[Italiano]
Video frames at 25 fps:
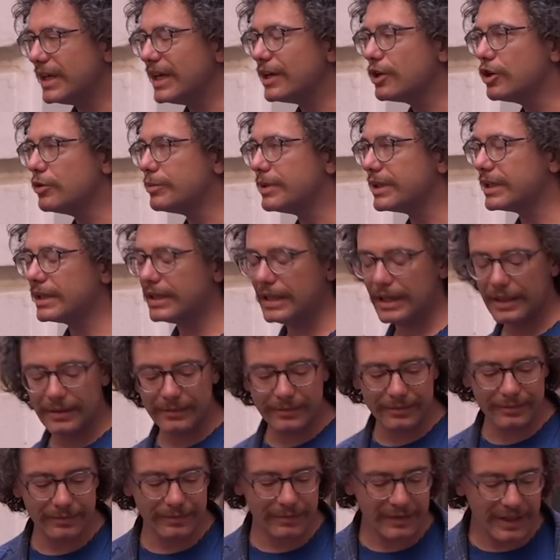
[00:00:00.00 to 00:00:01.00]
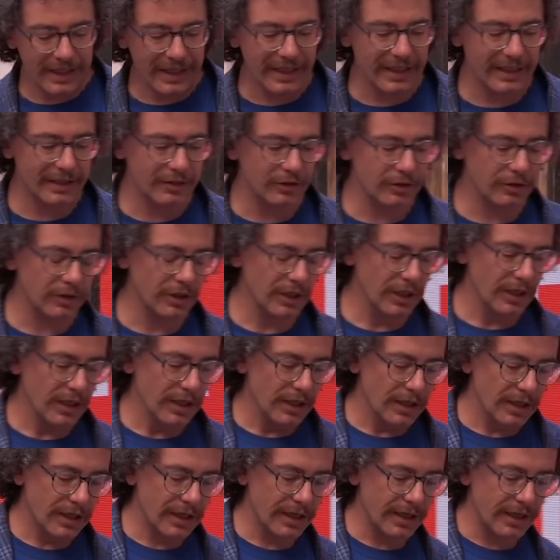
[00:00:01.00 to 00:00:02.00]
Ecco perché credo
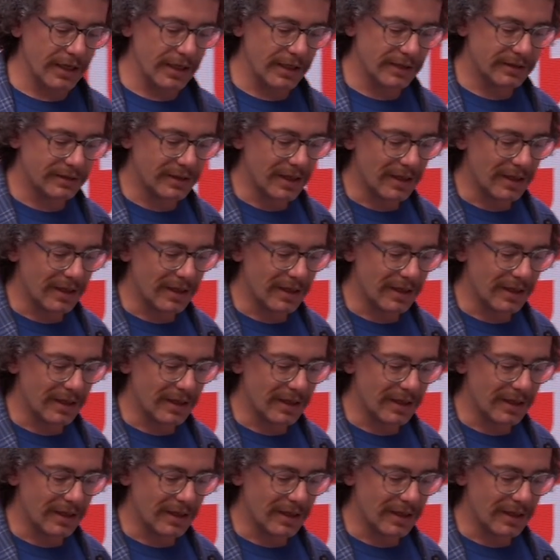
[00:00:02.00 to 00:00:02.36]
che il